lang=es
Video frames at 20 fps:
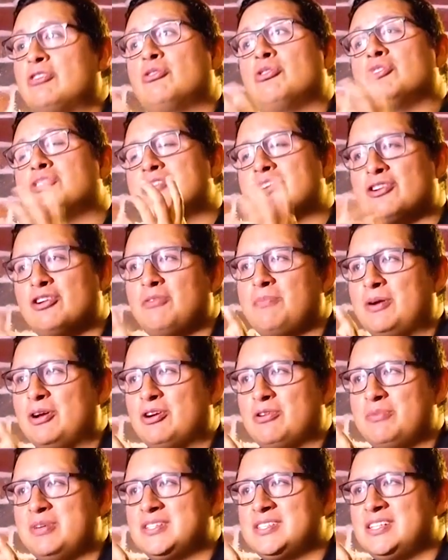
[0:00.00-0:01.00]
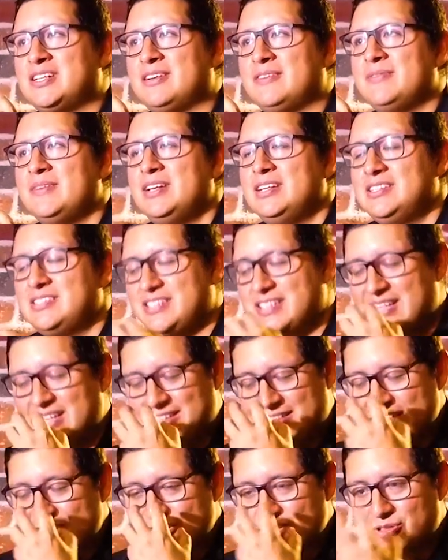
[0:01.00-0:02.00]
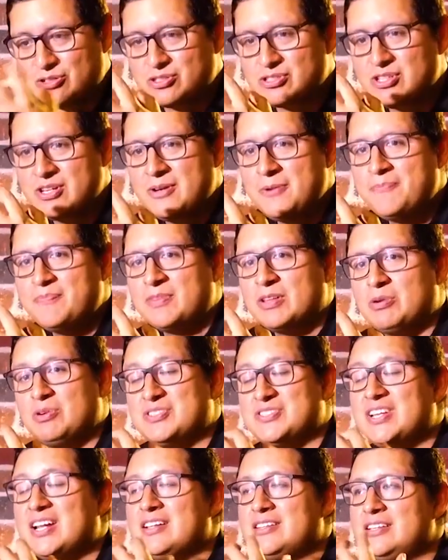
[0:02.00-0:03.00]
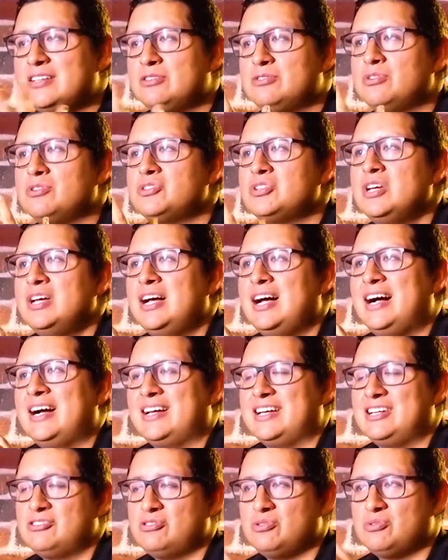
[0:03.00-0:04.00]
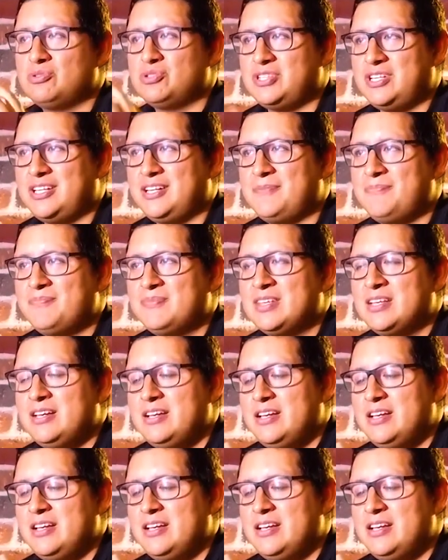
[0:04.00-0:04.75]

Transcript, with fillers: reconocerlo para comenzar, ser atentos o estar atentos a que esto suceda.